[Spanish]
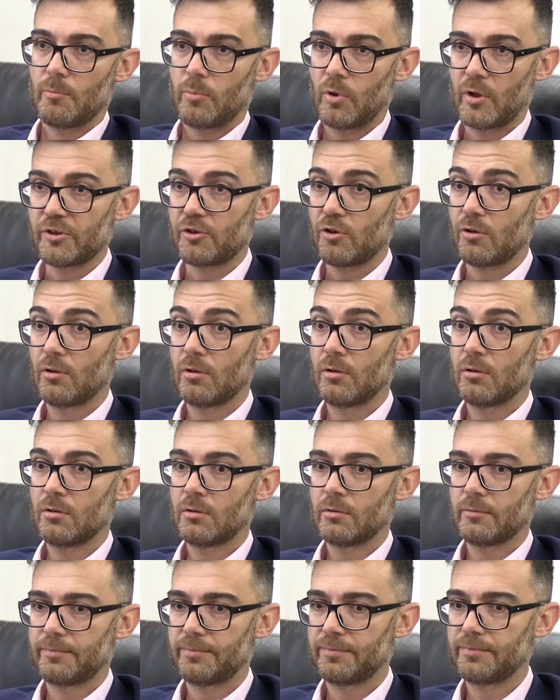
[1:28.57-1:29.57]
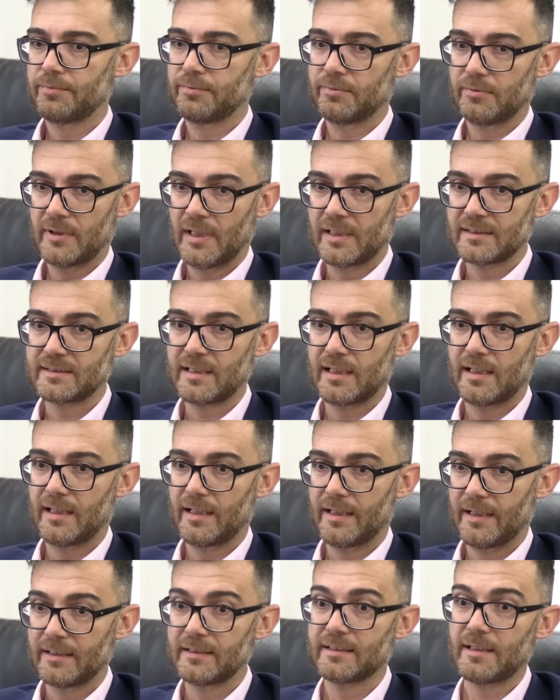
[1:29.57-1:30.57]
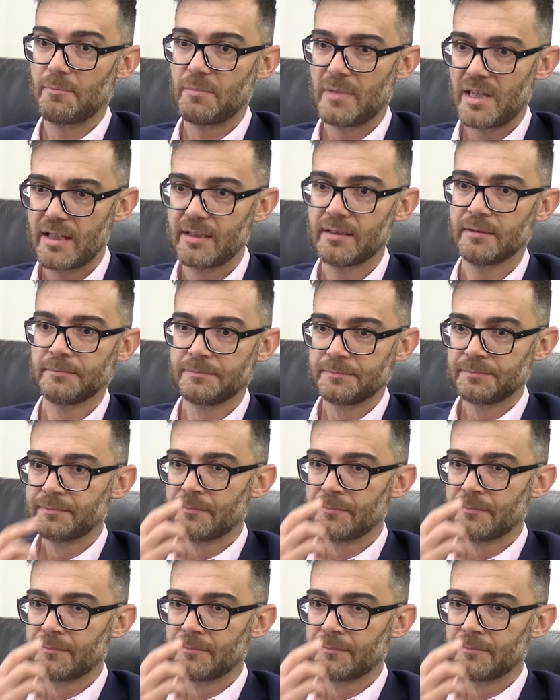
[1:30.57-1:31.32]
Por eso, hasta también